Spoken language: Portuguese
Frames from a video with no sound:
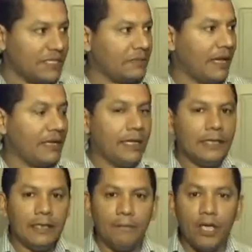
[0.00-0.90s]
Elismar,
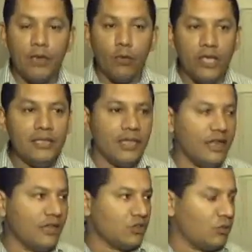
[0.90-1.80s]
também o
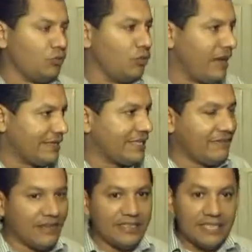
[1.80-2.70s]
endereço do do
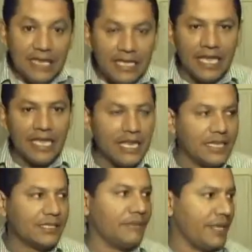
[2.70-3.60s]
bazar vai ser aqui na
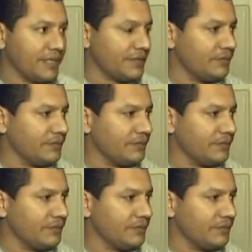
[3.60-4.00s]
igreja mesmo.